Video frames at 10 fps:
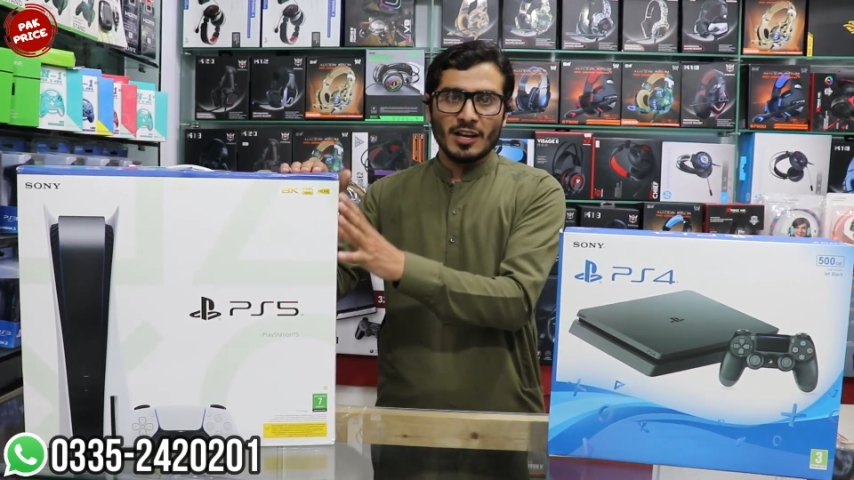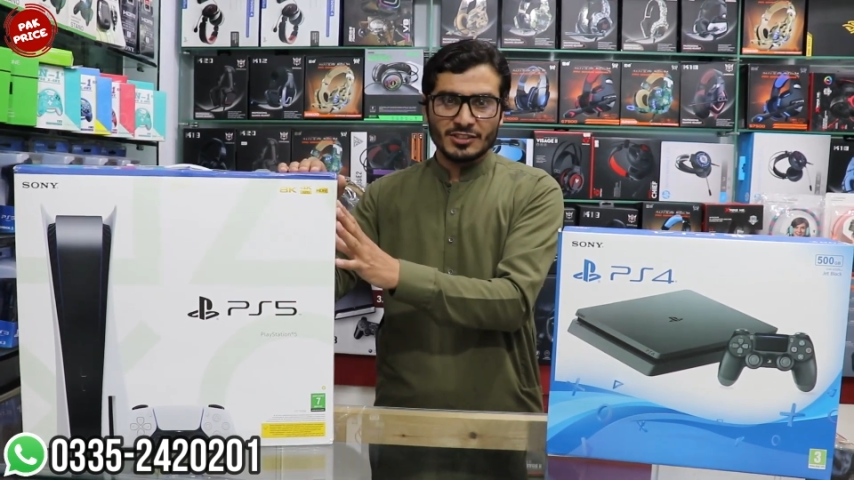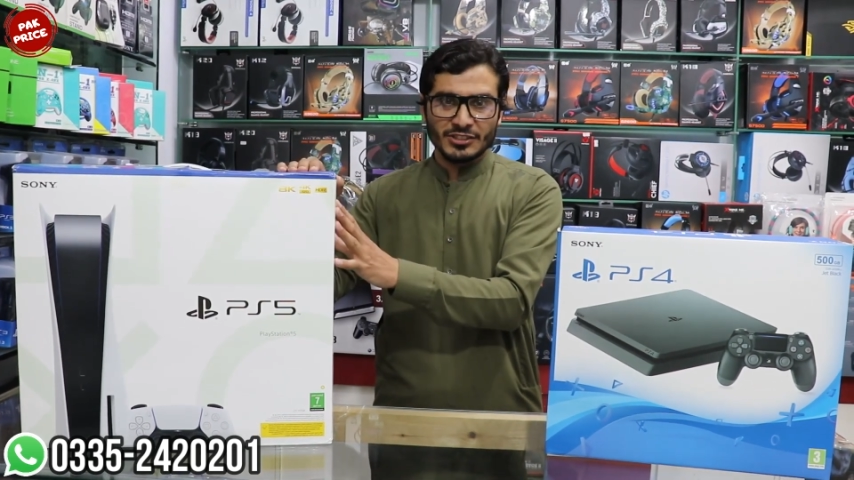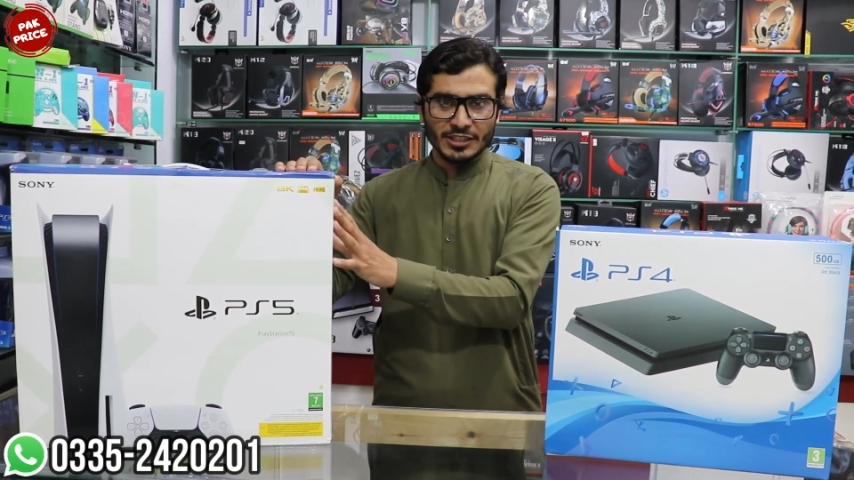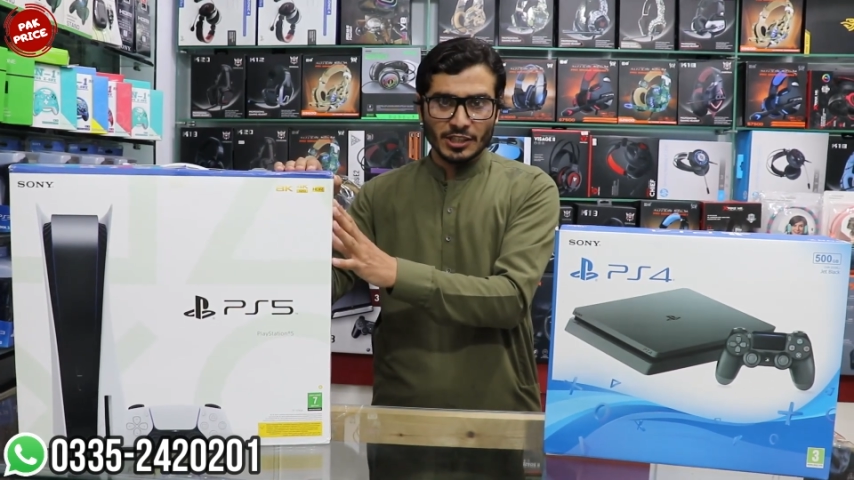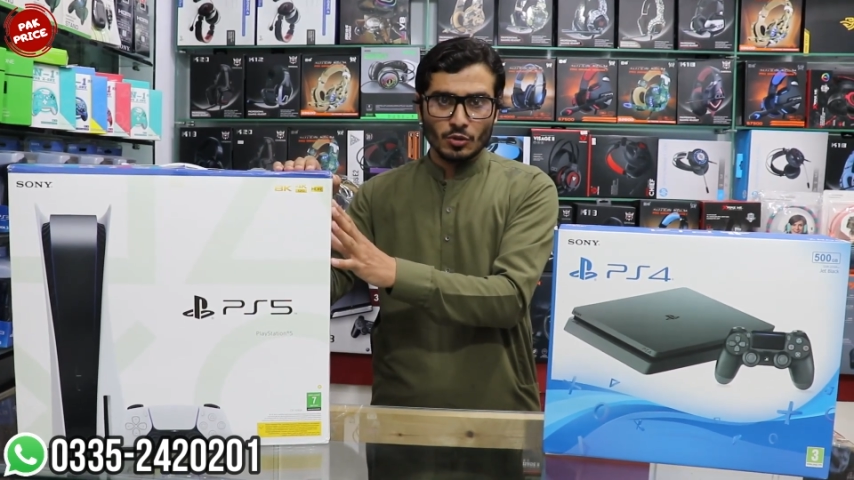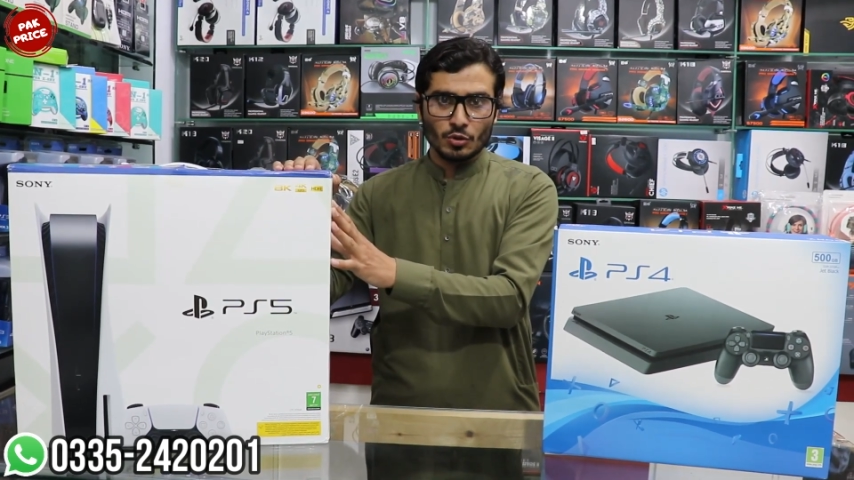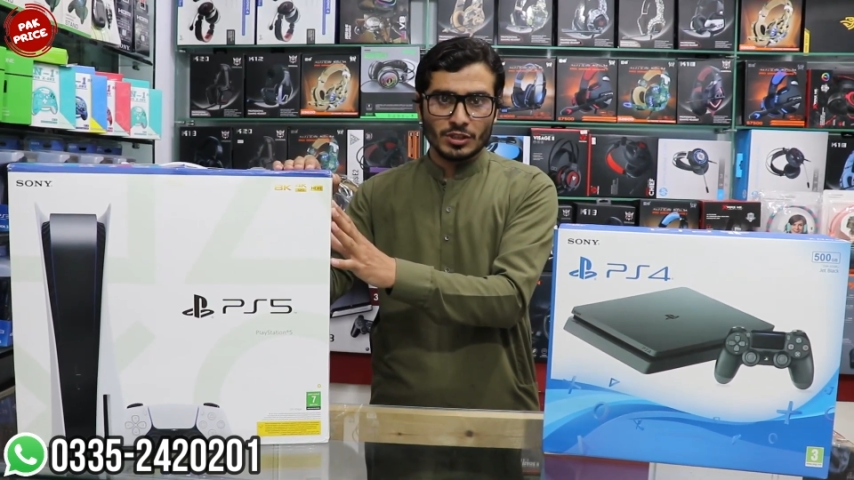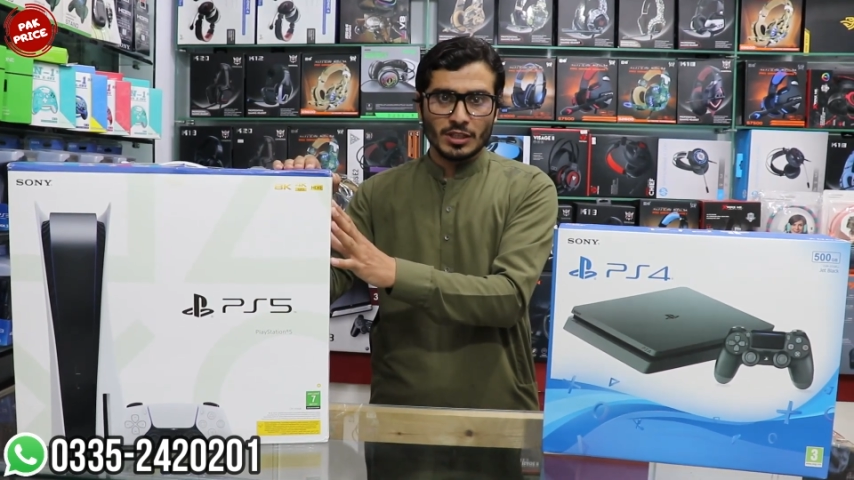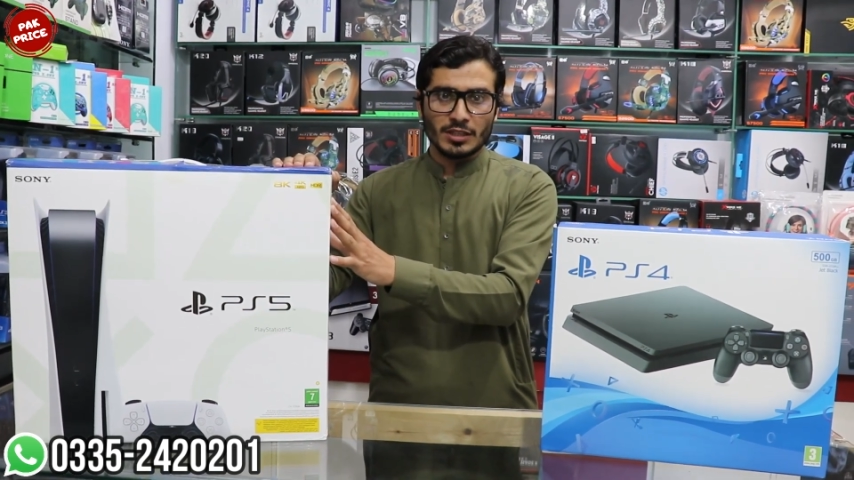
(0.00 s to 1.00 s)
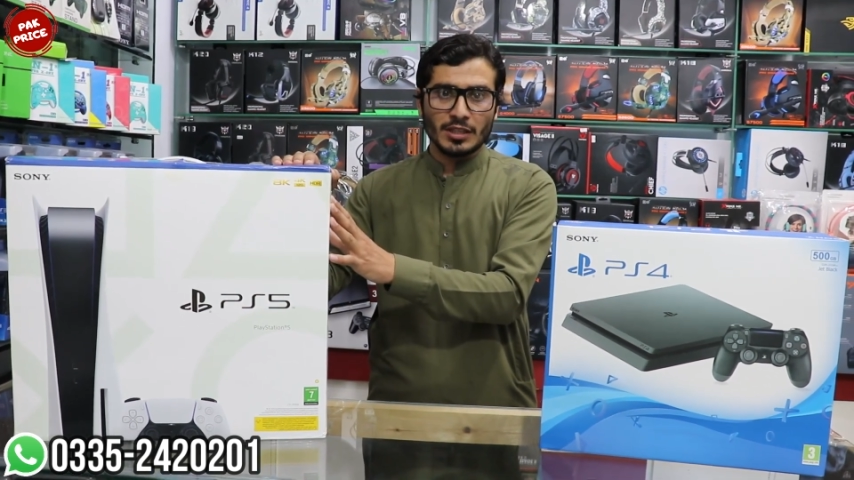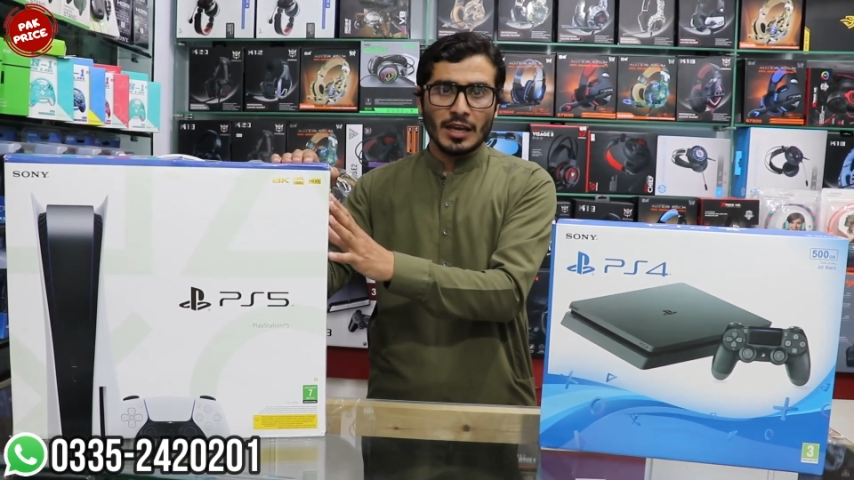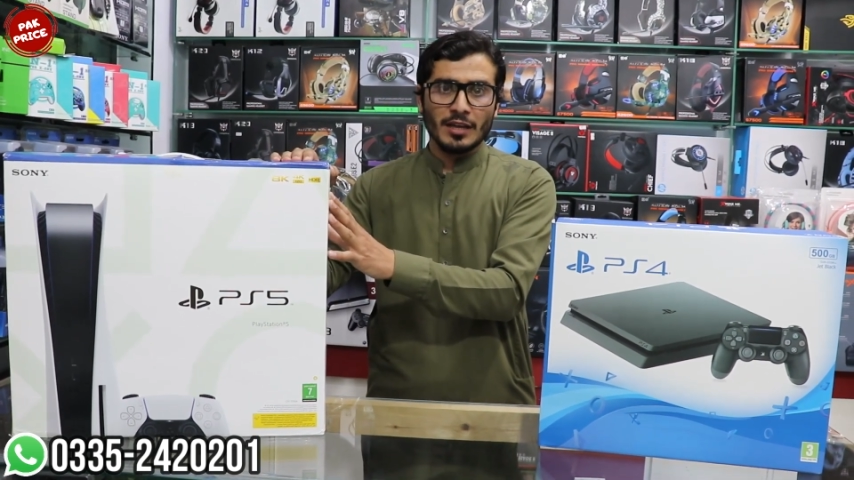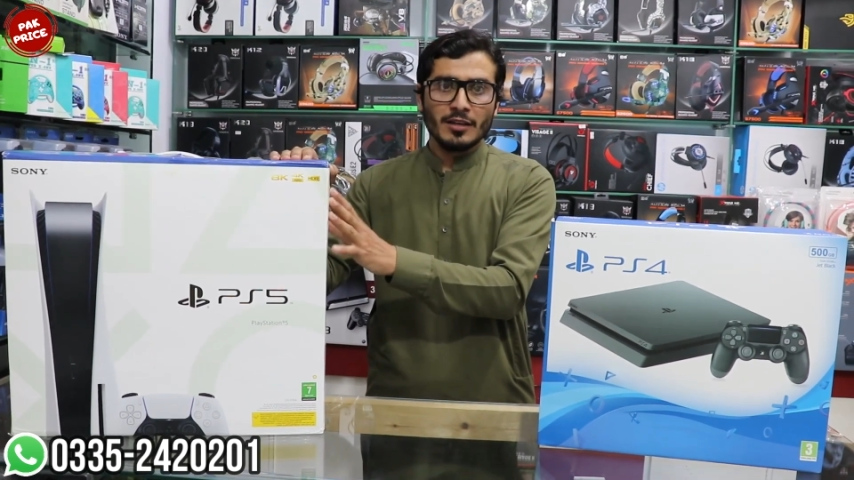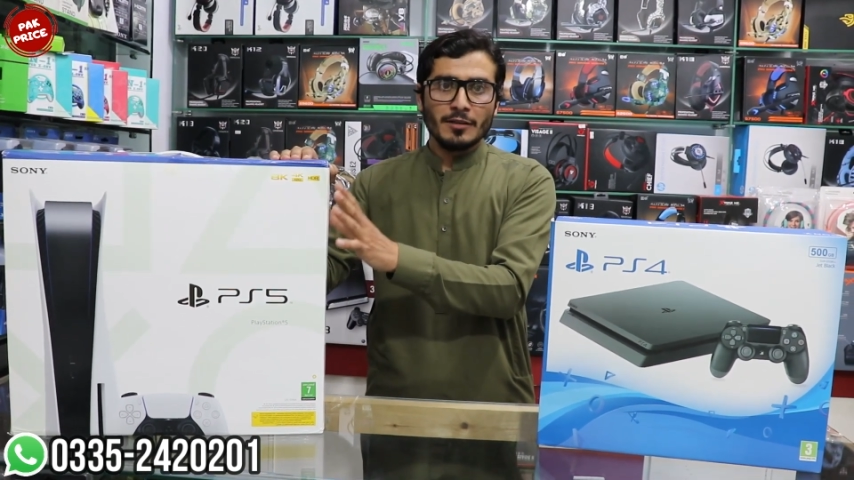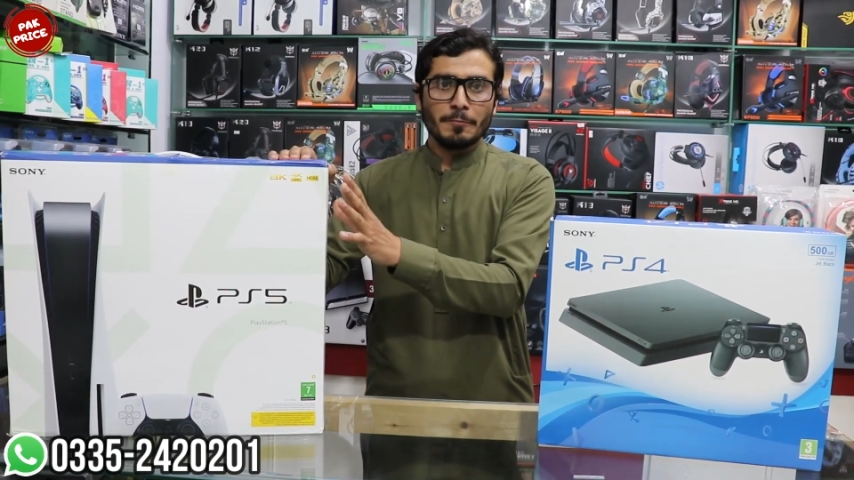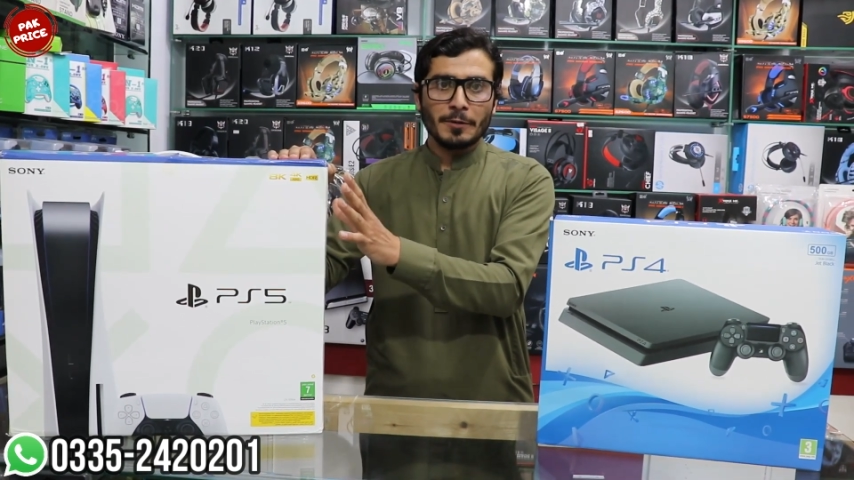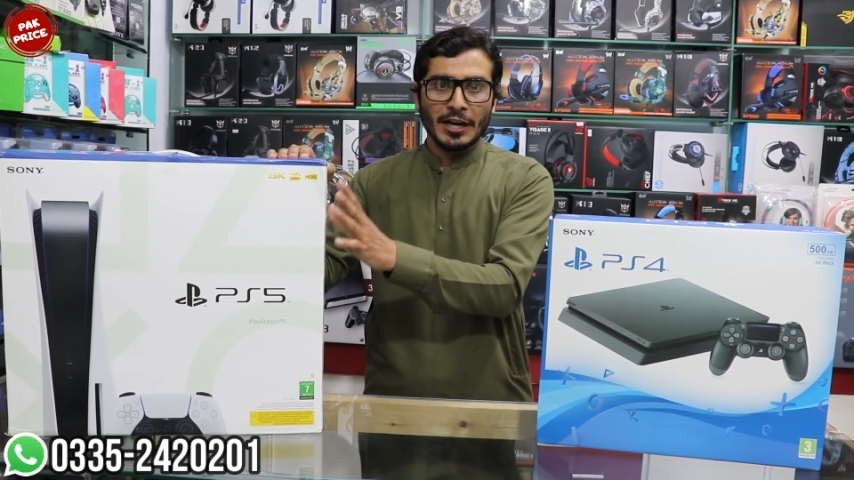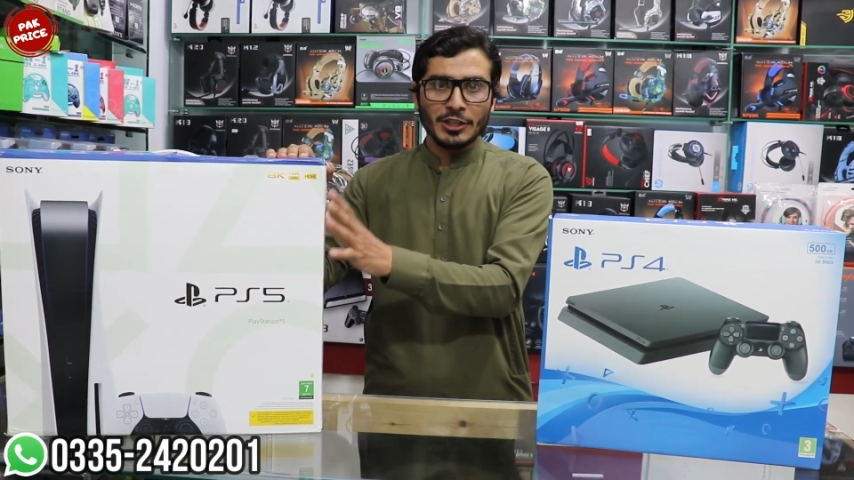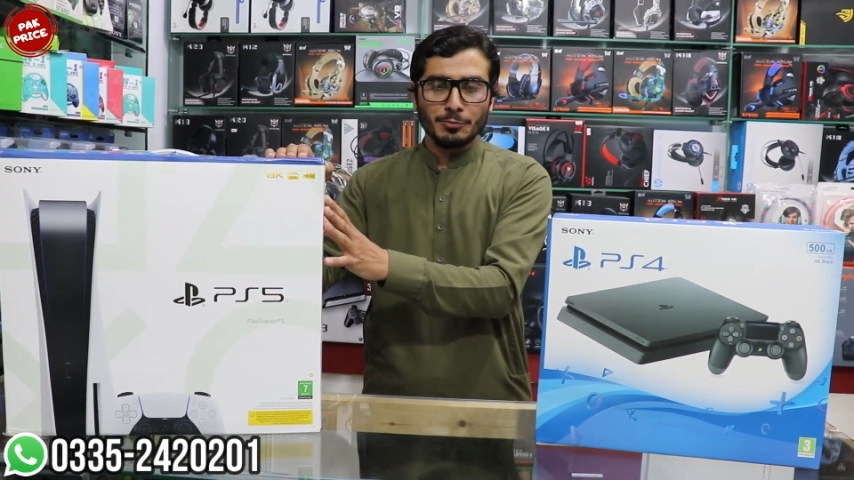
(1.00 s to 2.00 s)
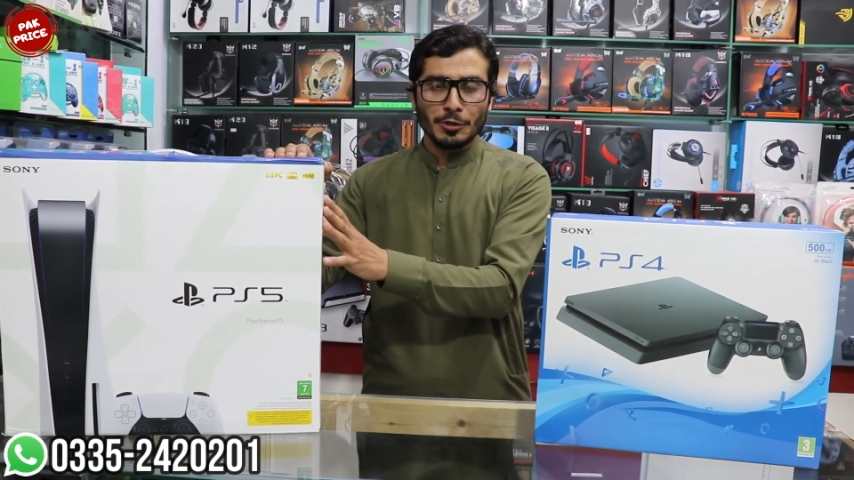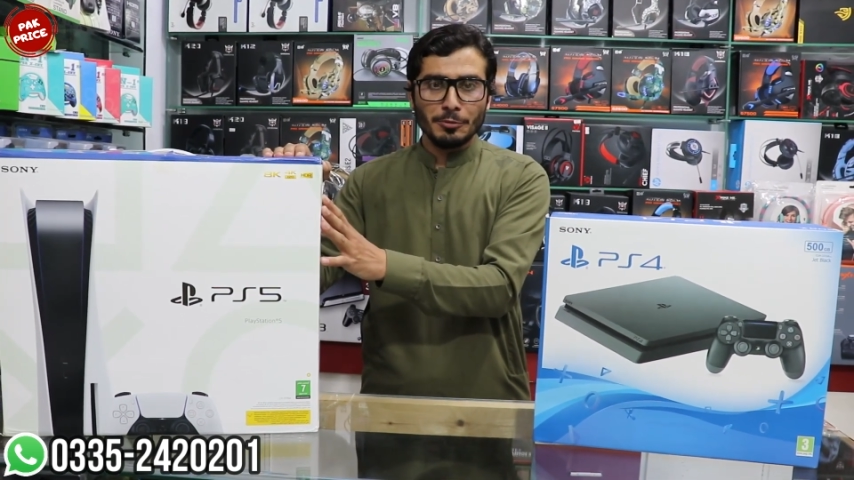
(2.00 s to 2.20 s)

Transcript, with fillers: फास्ट डेटा लोड करते हैं प्राइस हम्म।